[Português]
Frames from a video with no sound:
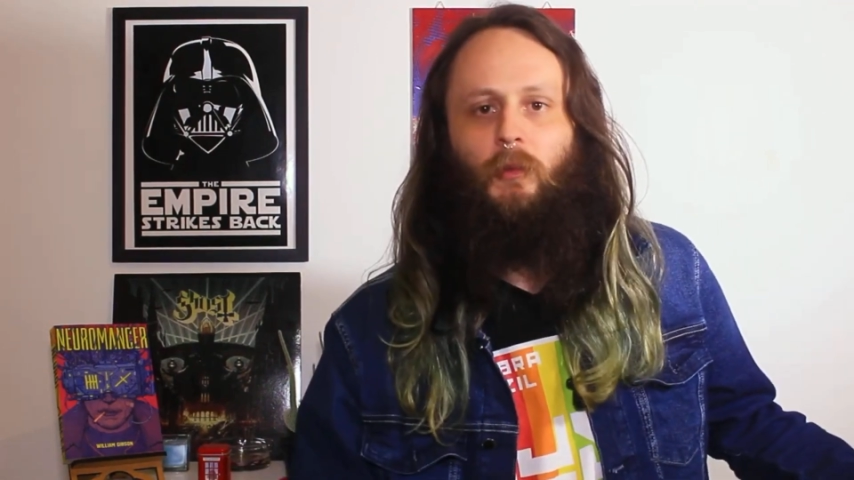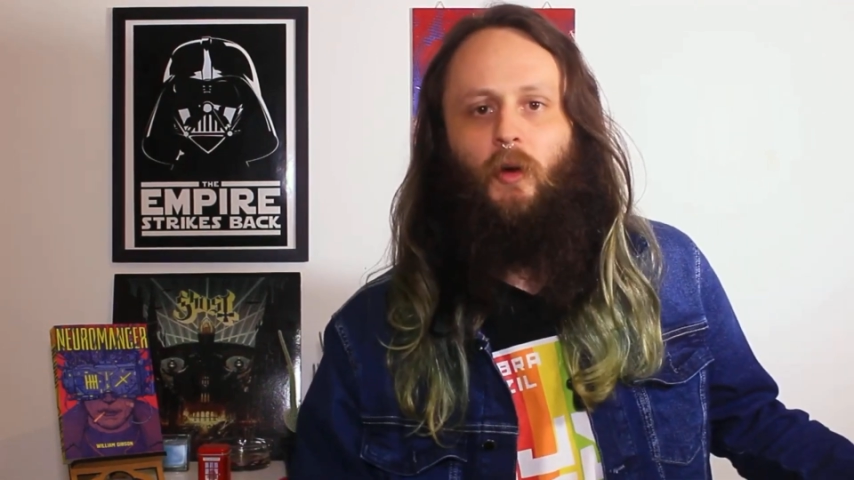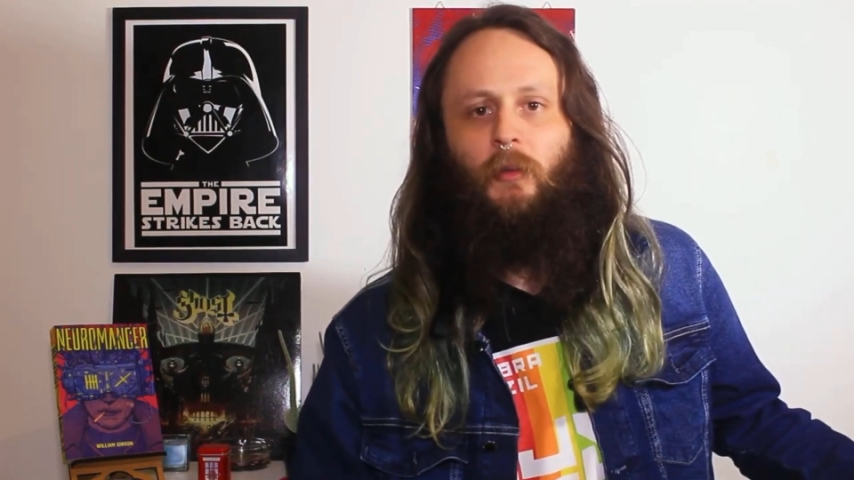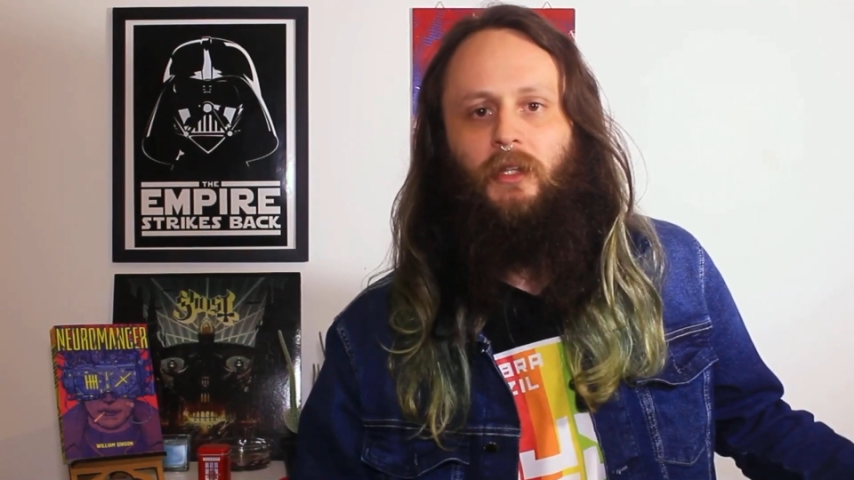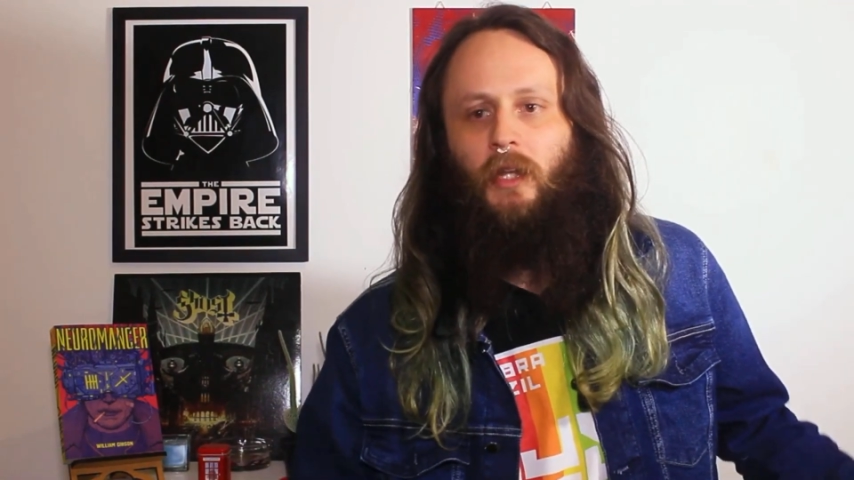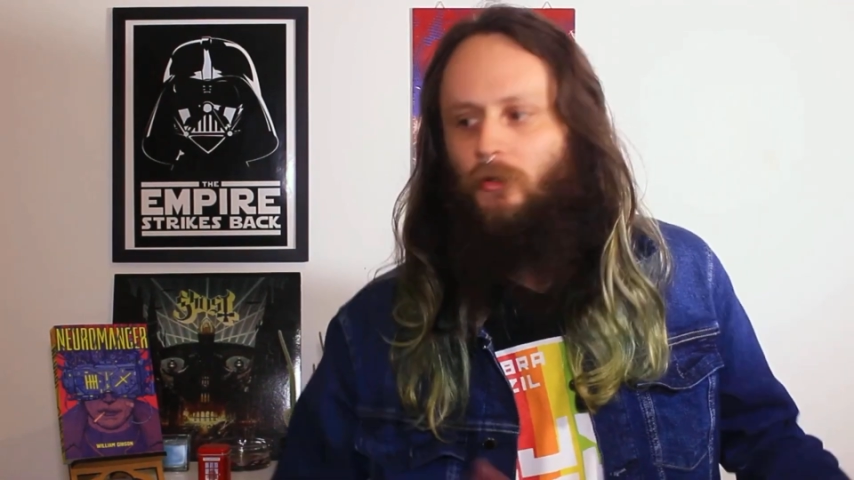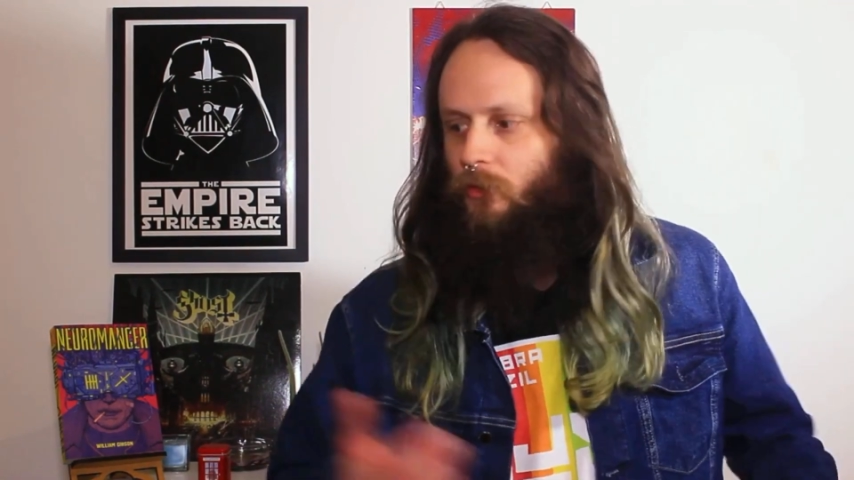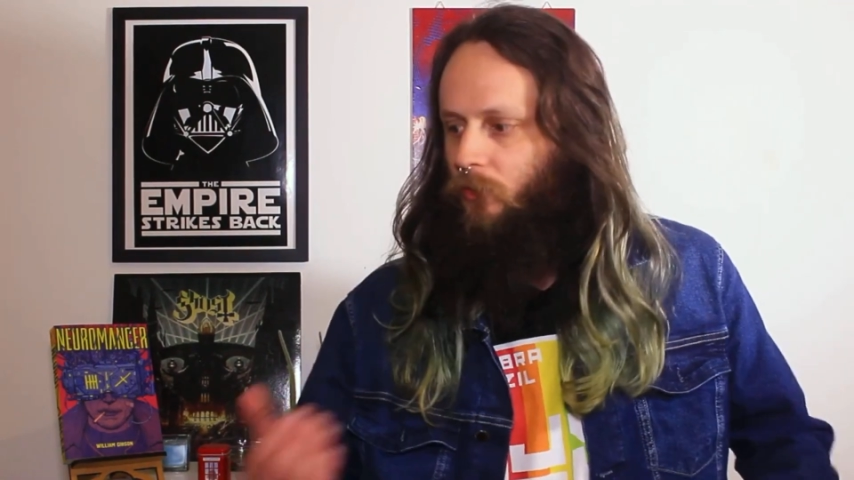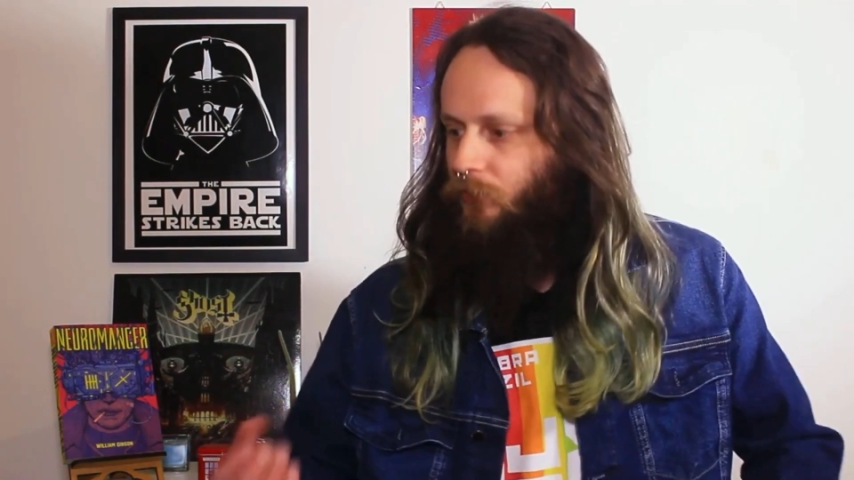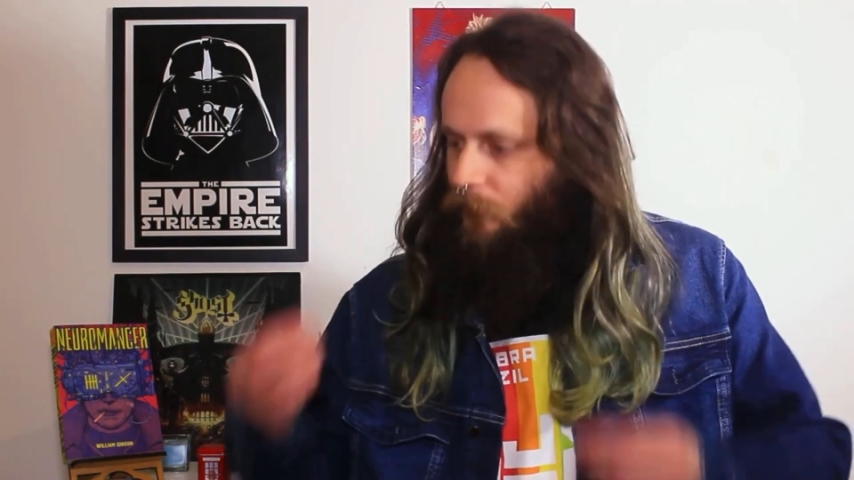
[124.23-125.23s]
como eu comentei, e
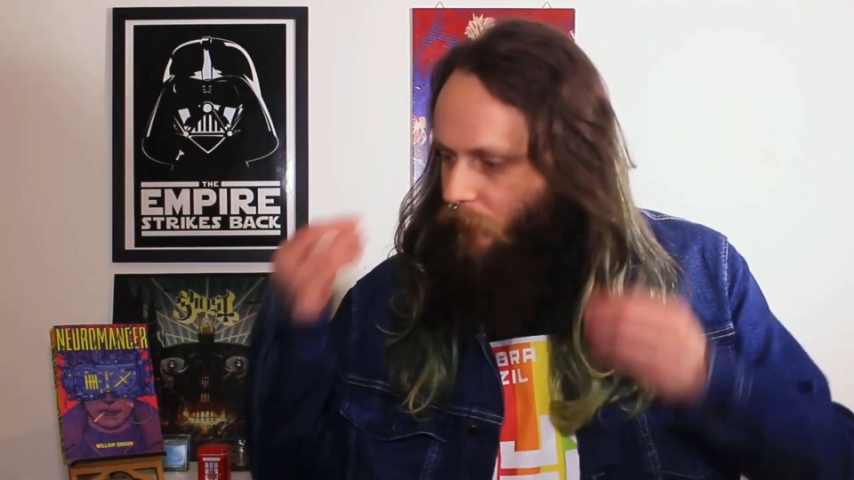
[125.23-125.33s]
quando eu vi,